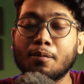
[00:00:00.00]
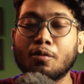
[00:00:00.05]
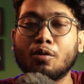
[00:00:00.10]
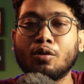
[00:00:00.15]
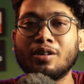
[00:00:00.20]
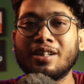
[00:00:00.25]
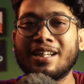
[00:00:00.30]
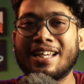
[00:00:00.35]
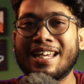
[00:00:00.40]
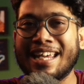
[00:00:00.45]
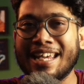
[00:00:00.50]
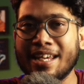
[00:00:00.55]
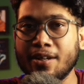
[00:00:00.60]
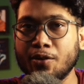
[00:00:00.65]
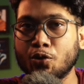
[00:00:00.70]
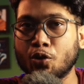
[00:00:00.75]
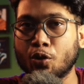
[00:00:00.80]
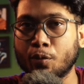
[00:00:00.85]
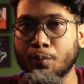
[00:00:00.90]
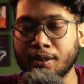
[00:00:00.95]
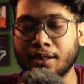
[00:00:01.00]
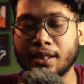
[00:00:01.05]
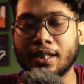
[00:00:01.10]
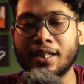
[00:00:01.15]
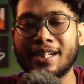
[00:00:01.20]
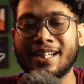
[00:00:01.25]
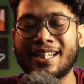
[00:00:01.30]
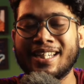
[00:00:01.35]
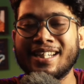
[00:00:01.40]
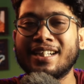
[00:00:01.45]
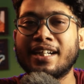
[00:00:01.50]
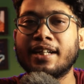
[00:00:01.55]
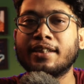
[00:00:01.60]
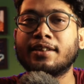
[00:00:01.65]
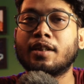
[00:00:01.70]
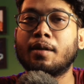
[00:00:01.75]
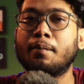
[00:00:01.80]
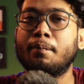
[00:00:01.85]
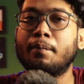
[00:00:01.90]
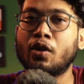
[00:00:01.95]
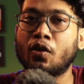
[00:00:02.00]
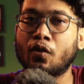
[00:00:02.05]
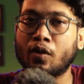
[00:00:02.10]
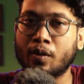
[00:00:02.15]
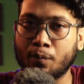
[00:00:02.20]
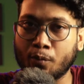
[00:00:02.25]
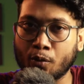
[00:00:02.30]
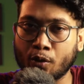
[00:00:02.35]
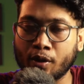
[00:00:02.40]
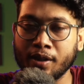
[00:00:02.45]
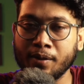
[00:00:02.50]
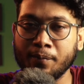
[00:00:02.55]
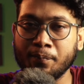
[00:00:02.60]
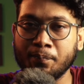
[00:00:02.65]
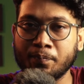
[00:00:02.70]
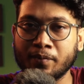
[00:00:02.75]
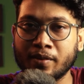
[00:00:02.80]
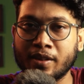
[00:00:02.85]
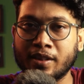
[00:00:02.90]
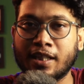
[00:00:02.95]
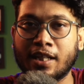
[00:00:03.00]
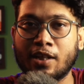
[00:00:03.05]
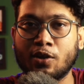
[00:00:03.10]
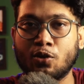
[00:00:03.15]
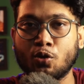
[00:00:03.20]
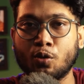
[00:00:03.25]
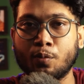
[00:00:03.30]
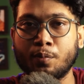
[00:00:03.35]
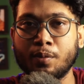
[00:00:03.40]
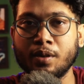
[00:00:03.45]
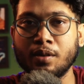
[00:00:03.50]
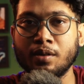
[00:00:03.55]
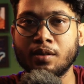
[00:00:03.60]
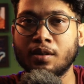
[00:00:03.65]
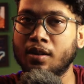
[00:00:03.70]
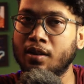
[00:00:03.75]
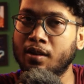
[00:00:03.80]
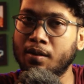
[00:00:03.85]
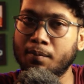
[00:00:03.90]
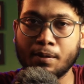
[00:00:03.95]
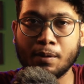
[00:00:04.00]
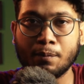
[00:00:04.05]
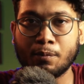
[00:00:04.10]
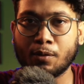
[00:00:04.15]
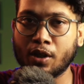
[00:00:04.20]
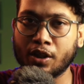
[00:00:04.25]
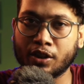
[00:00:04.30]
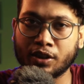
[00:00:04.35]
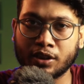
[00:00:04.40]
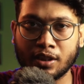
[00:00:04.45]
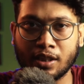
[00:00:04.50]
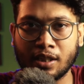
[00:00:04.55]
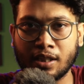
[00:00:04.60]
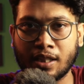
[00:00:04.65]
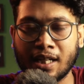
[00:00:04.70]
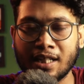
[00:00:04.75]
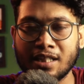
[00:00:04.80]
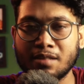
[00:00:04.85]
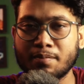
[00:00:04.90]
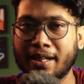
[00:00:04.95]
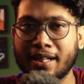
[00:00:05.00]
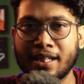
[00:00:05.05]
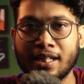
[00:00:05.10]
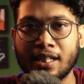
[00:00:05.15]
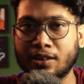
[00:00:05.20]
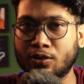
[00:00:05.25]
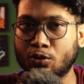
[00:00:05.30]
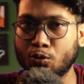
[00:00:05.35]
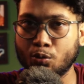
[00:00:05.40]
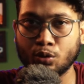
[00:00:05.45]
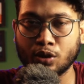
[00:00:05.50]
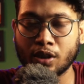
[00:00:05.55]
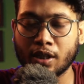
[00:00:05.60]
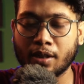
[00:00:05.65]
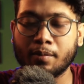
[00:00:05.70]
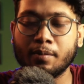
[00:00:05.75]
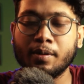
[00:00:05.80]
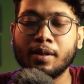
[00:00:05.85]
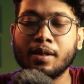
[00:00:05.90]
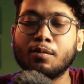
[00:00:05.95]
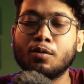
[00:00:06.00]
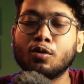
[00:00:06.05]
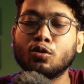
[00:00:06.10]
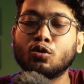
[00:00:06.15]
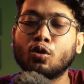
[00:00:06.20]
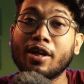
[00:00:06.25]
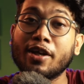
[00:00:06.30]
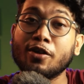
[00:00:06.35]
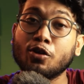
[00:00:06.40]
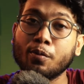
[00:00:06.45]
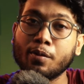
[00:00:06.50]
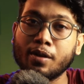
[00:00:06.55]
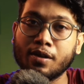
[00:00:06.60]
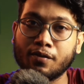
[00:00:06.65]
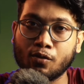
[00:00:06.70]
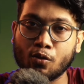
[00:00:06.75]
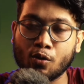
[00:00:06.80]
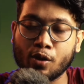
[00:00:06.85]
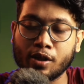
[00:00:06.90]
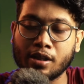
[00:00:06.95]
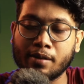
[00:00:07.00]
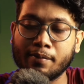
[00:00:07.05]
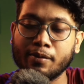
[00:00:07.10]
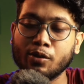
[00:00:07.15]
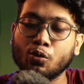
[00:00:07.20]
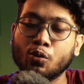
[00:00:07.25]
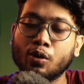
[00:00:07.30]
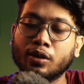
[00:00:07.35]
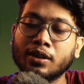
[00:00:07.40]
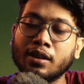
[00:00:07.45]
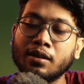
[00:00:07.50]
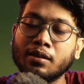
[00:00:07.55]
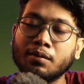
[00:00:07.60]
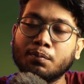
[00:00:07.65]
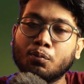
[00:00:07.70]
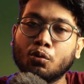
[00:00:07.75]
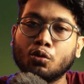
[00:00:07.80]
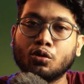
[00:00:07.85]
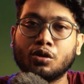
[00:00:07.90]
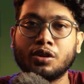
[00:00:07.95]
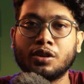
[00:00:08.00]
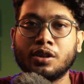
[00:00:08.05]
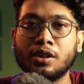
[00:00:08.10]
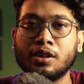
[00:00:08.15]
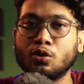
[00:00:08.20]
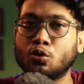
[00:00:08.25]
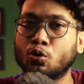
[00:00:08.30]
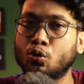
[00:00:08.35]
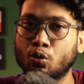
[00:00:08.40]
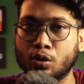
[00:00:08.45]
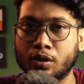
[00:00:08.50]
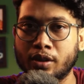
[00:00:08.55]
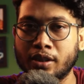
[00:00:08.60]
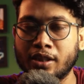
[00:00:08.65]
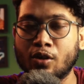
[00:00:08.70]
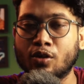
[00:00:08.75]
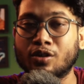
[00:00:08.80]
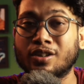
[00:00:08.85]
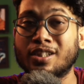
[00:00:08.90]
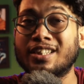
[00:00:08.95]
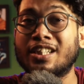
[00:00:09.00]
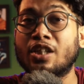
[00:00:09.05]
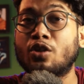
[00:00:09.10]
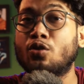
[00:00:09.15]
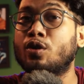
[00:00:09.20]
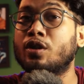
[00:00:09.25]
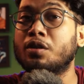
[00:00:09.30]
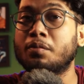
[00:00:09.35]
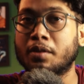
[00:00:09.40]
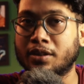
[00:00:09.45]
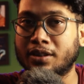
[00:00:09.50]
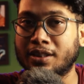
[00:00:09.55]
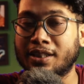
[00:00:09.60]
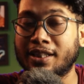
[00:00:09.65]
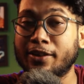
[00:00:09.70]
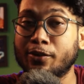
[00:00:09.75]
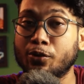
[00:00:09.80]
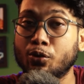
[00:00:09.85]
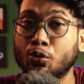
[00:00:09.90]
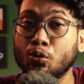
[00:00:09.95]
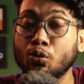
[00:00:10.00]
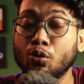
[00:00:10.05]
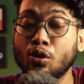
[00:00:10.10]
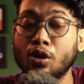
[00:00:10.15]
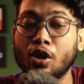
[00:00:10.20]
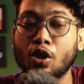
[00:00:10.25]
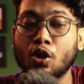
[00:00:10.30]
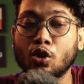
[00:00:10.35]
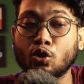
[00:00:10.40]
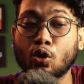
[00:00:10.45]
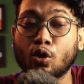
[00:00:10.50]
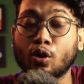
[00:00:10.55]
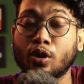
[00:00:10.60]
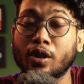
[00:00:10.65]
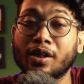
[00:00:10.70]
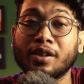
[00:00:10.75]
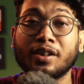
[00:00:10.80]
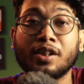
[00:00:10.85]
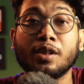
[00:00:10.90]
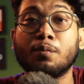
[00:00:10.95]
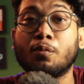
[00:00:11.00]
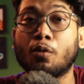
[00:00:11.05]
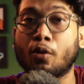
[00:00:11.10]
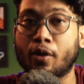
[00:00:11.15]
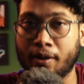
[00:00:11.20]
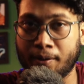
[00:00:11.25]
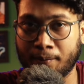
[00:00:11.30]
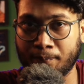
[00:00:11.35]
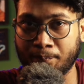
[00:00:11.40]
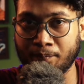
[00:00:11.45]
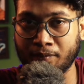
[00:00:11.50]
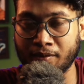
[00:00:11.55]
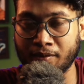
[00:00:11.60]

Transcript: এবং এই ছবিটা রেকির কাজ কমপ্লিট হওয়ার পরে তারা ছবির প্রি প্রোডাকশানের কাজ বাকি কাজটুকু সারবে এবং এই ছবিটা ফ্লোরে যাবে দু হাজার পঁচিশের শুরুর দিকে অর্থাৎ জানুয়ারি মাসে কিন্তু সংক্রান্তির পরে